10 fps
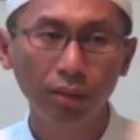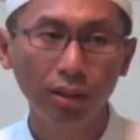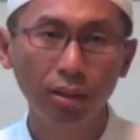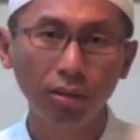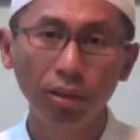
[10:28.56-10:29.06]

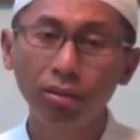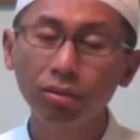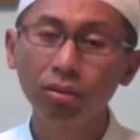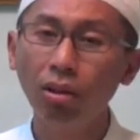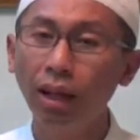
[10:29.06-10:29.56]
Fadra'u
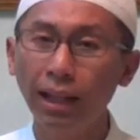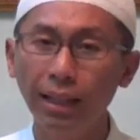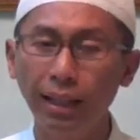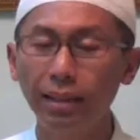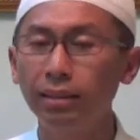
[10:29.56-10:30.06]
itu
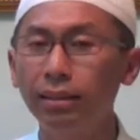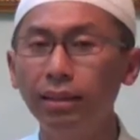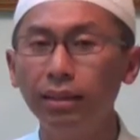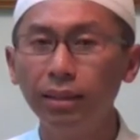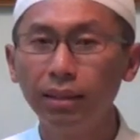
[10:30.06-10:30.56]
tolaklah.
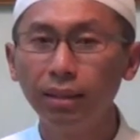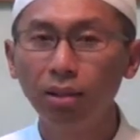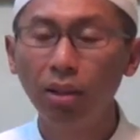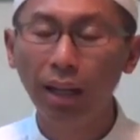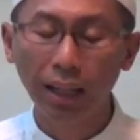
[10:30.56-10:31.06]

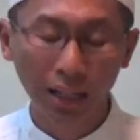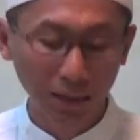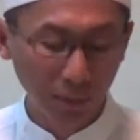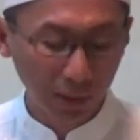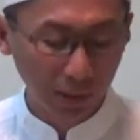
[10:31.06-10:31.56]

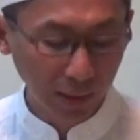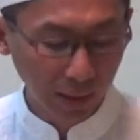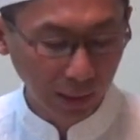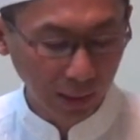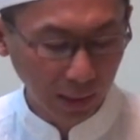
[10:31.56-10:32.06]
Tolaklah
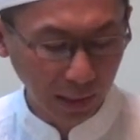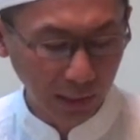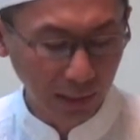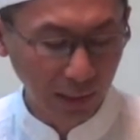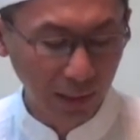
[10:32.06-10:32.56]
kematian dari
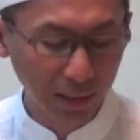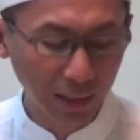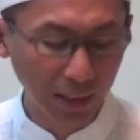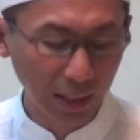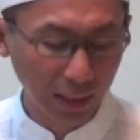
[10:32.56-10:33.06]
kali dari
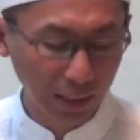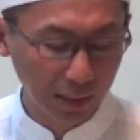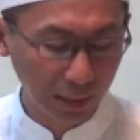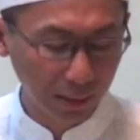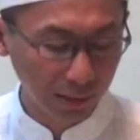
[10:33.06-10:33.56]
diri
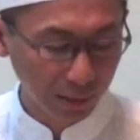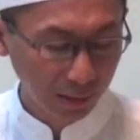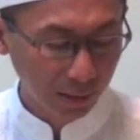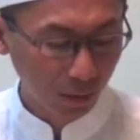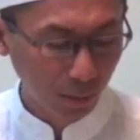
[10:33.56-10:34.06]
kalian dan
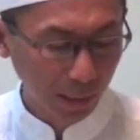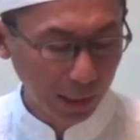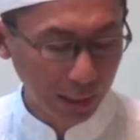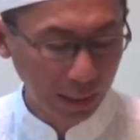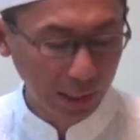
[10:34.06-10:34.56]

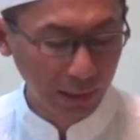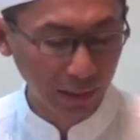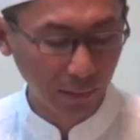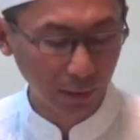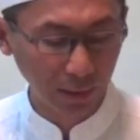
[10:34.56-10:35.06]
cobalah
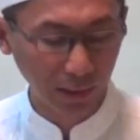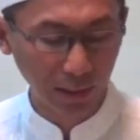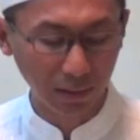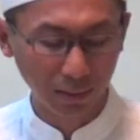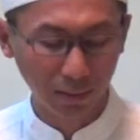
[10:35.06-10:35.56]
halangi
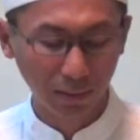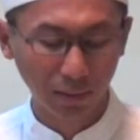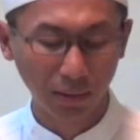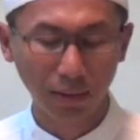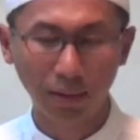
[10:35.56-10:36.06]
kematian.
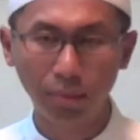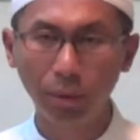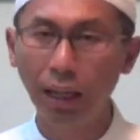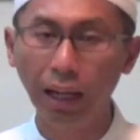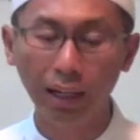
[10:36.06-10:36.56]
E,
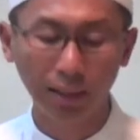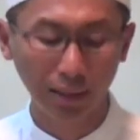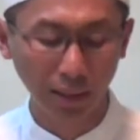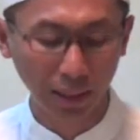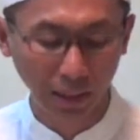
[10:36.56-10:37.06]
belalah
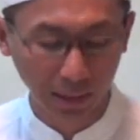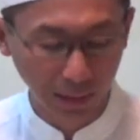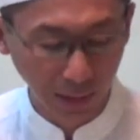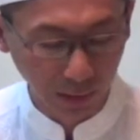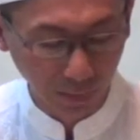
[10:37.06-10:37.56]
diri
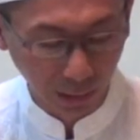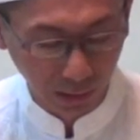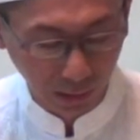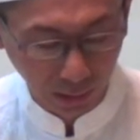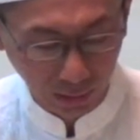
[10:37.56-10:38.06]
kalian dari
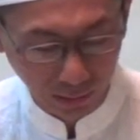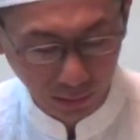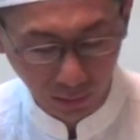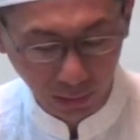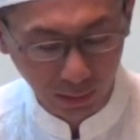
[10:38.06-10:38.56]
kematian.
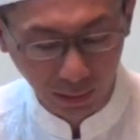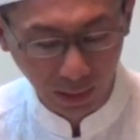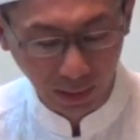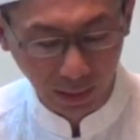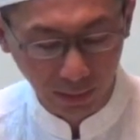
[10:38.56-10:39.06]
Saya
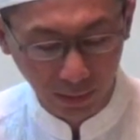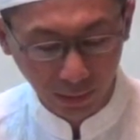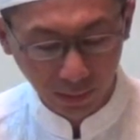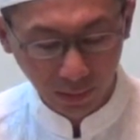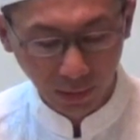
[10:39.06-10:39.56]
tidak akan
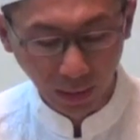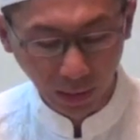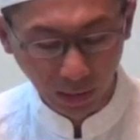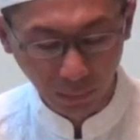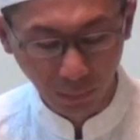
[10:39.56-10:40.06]

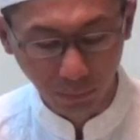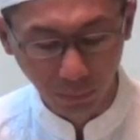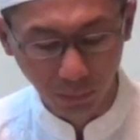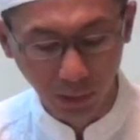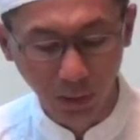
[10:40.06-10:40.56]
tidak akan
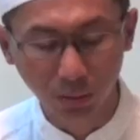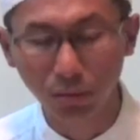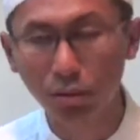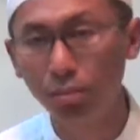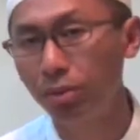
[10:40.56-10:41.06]
mampu. In
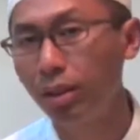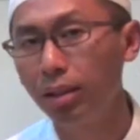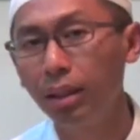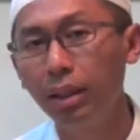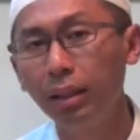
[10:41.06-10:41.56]
kuntum
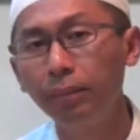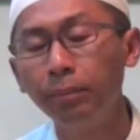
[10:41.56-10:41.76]
sadiqin.